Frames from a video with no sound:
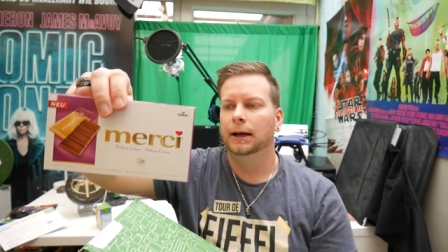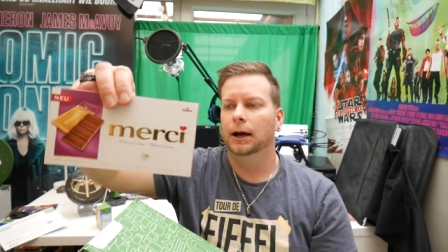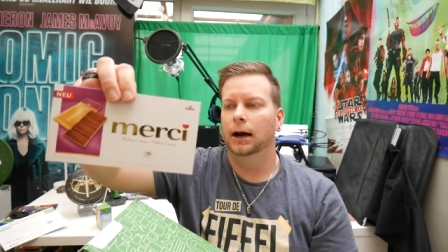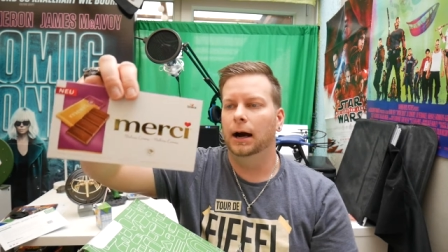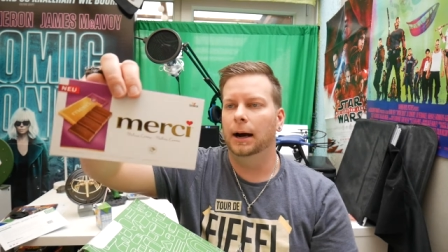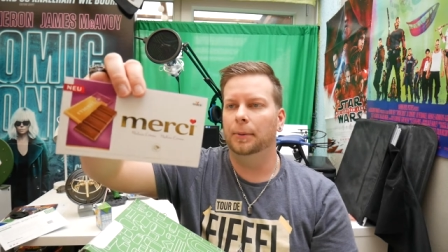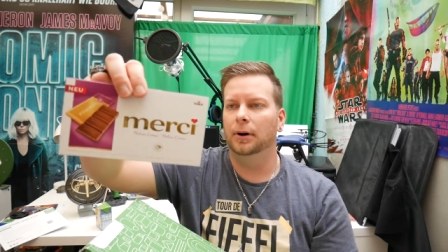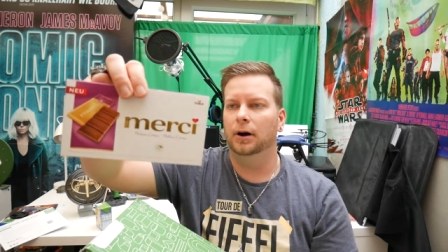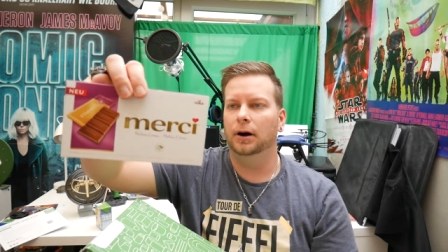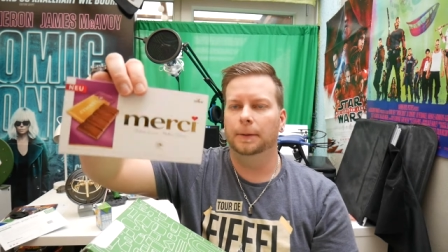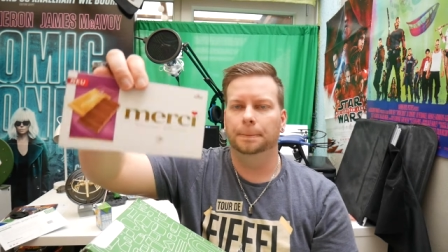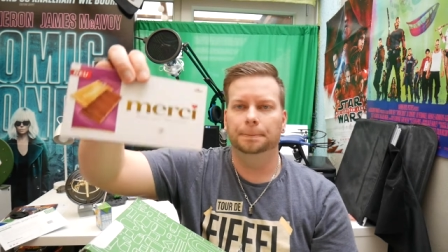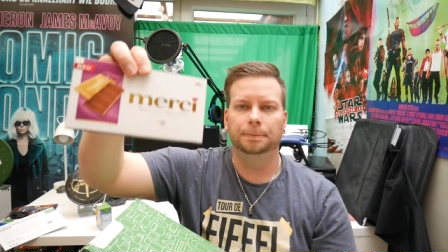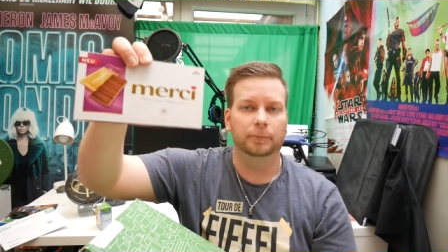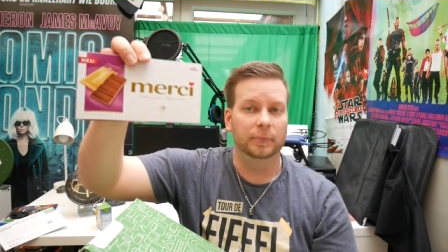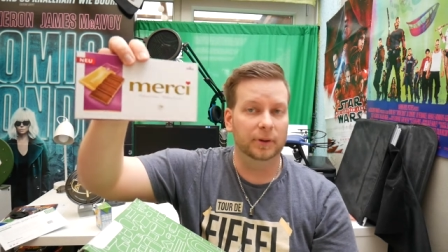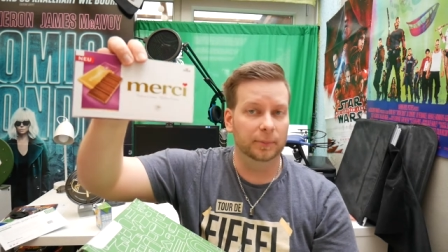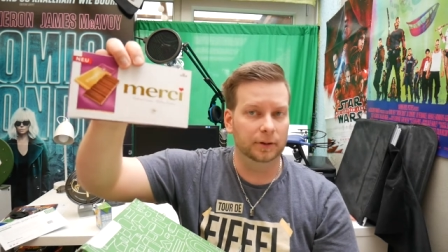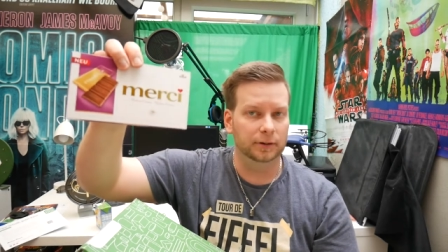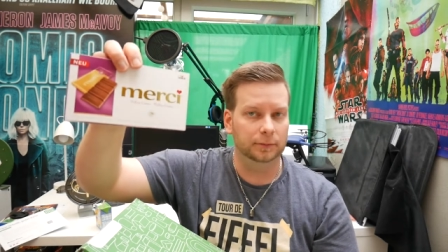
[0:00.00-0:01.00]
Aber
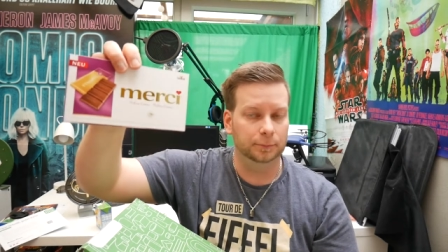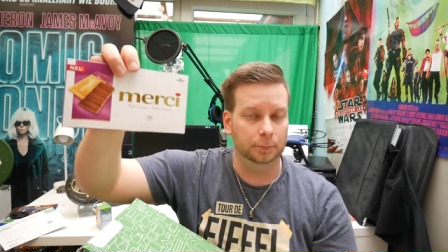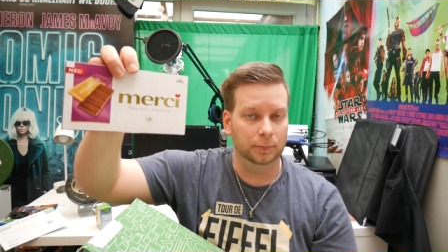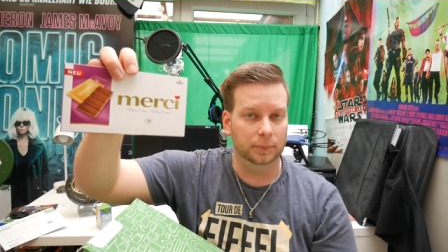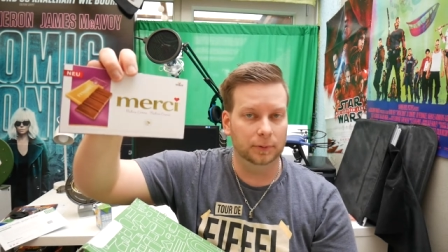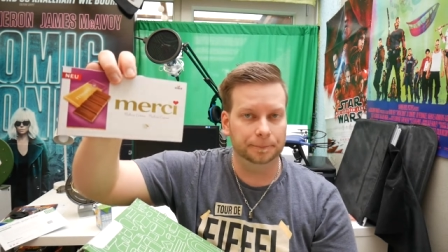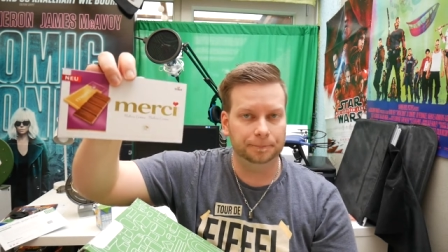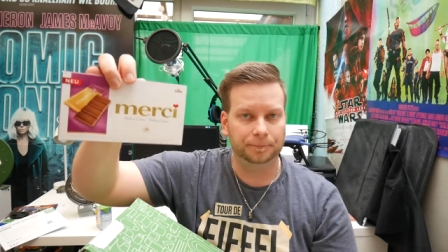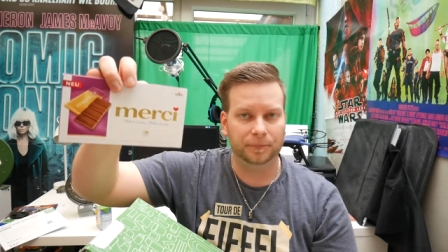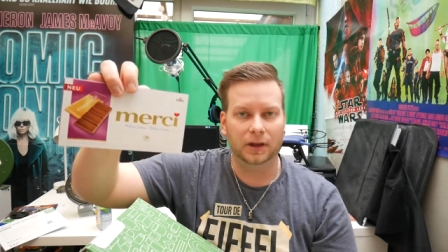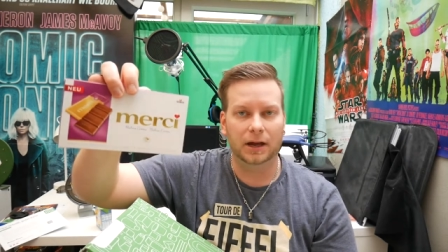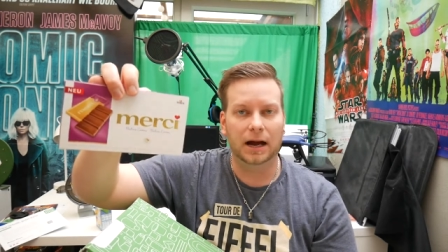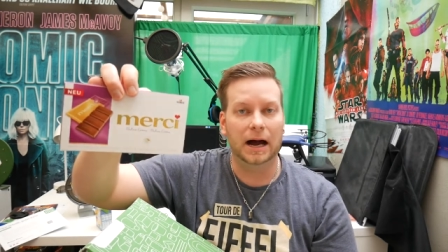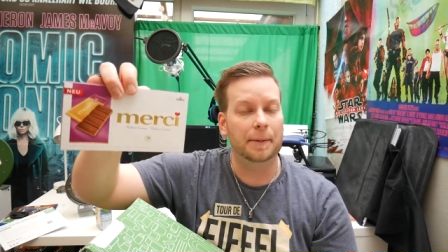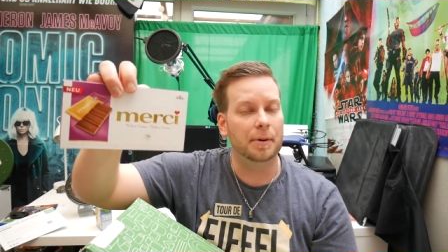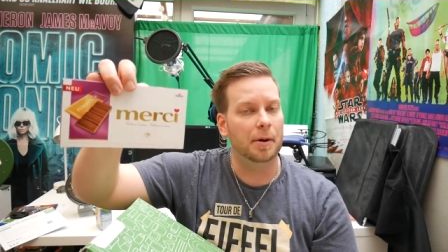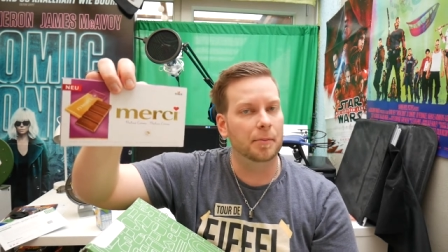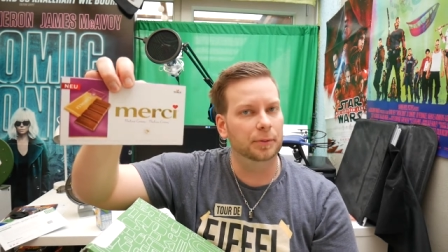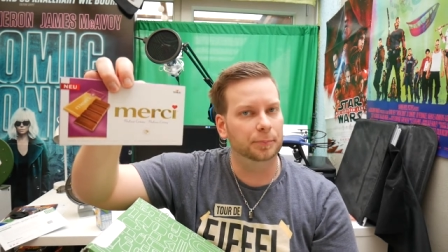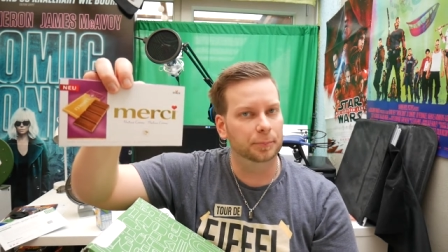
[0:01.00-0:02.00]
mit,
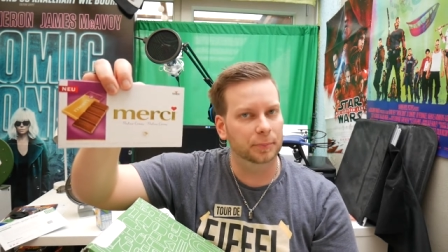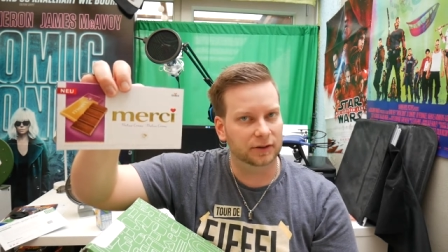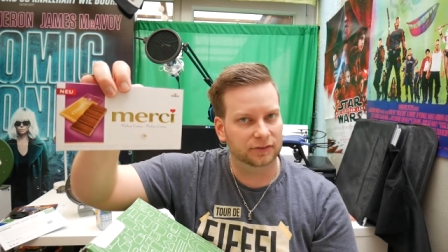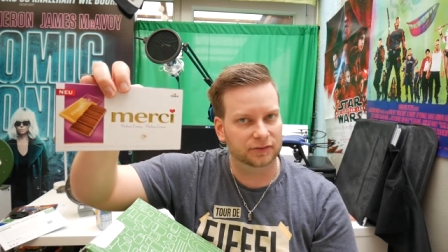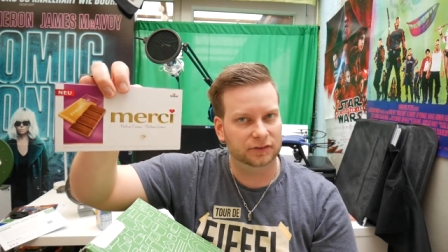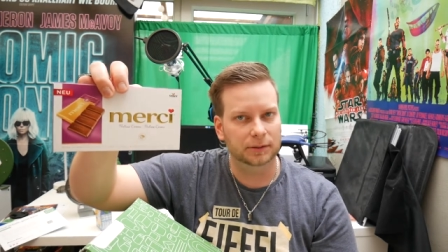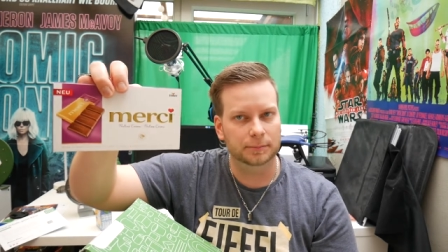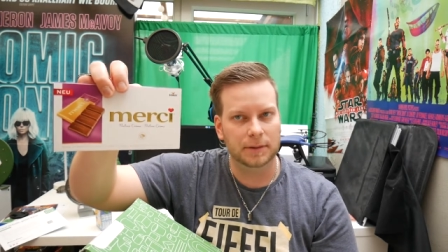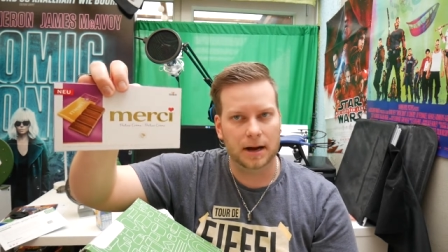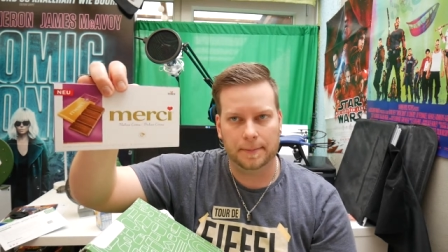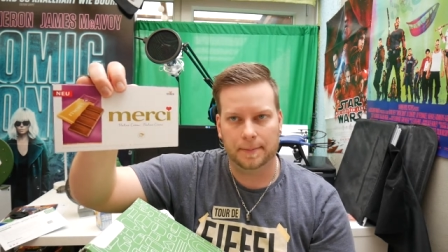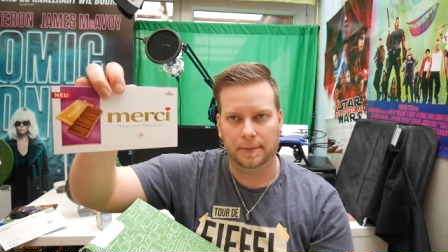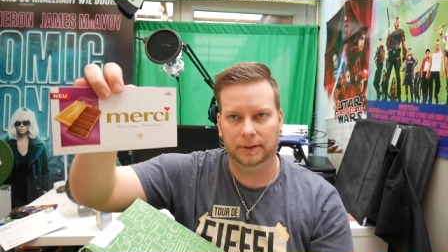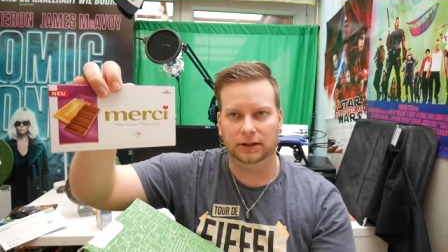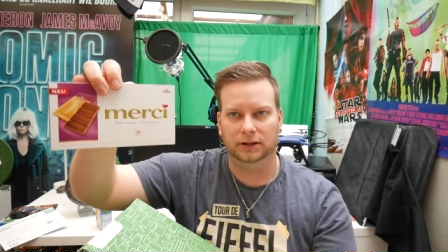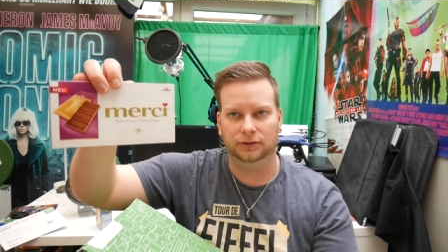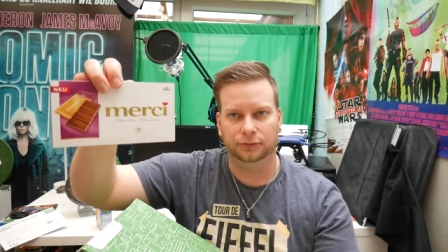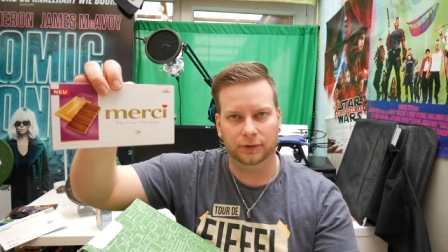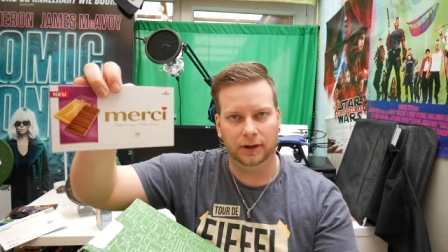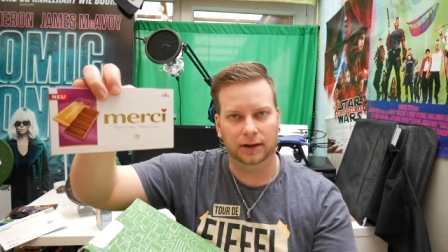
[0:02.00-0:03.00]
aber mit Massi macht man
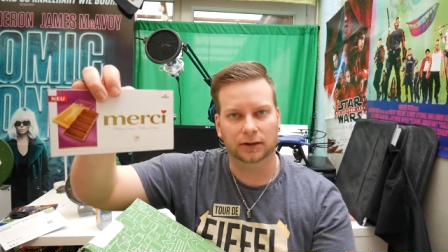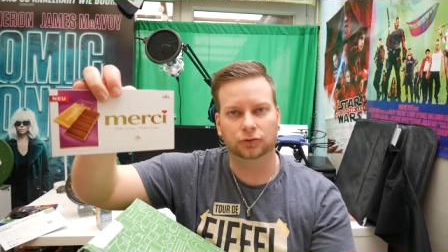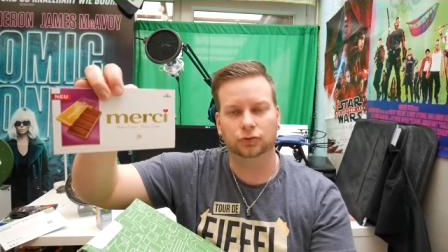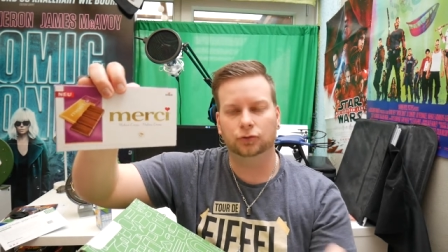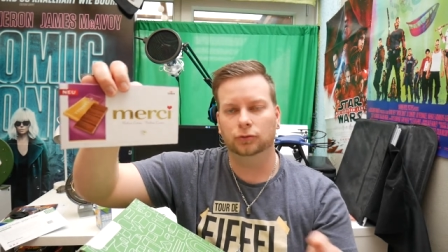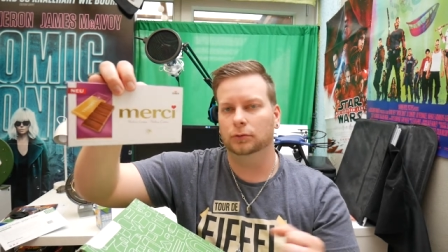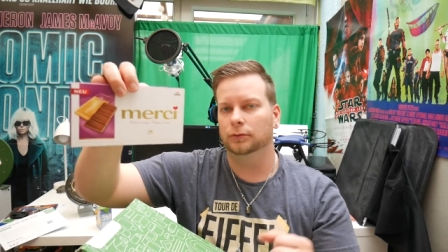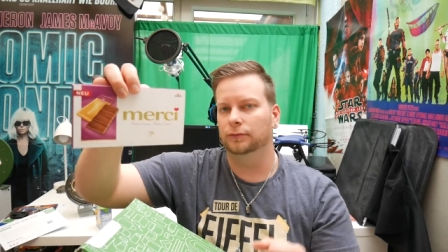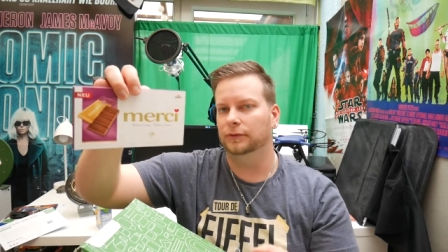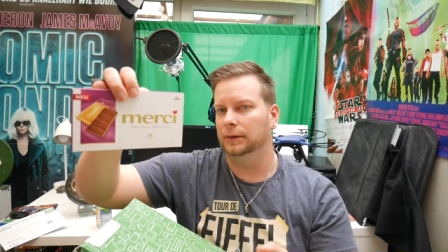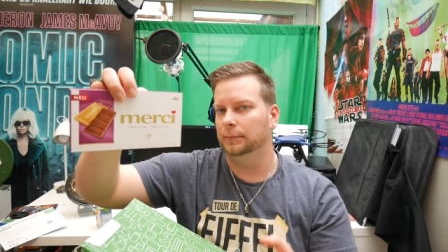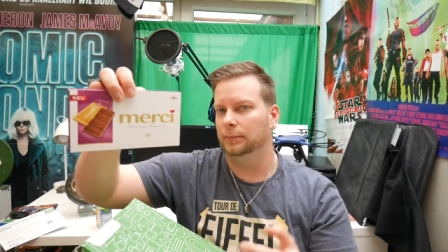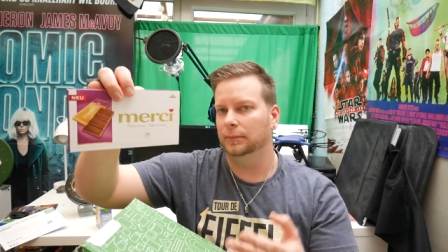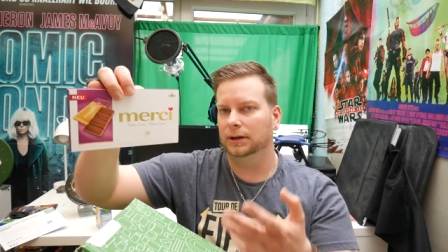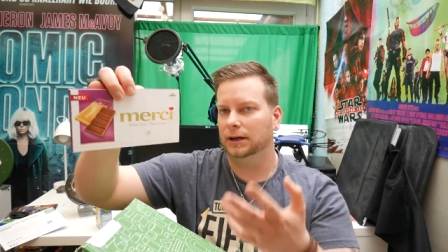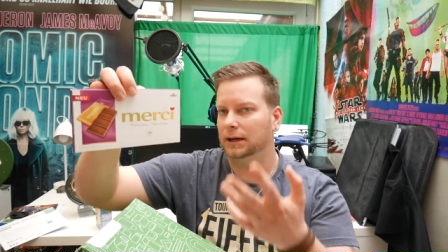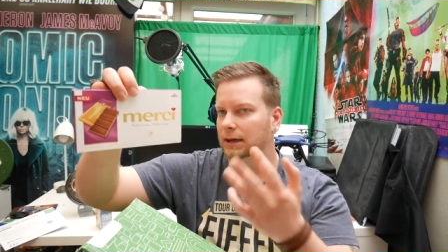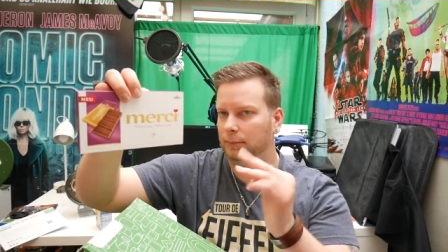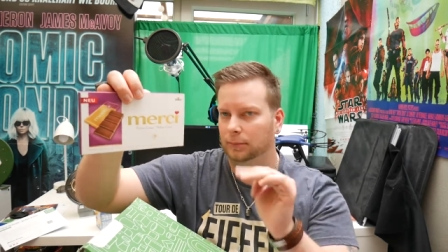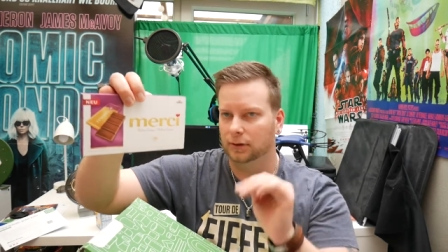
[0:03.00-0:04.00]
nichts falsch und wenn, man
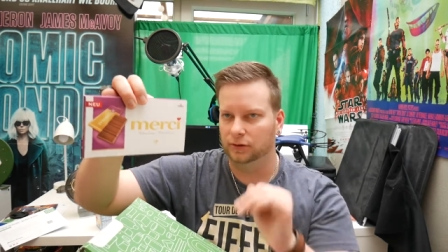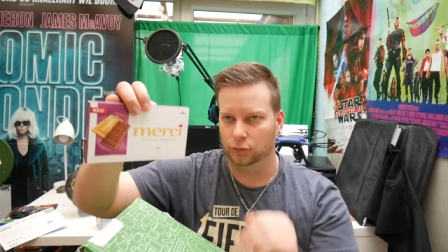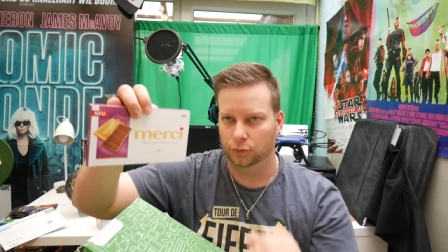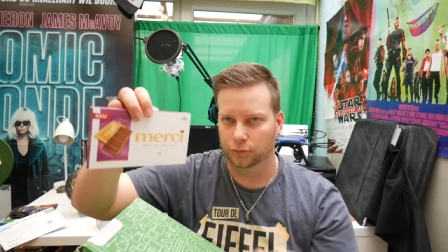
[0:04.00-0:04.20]
kann man es auch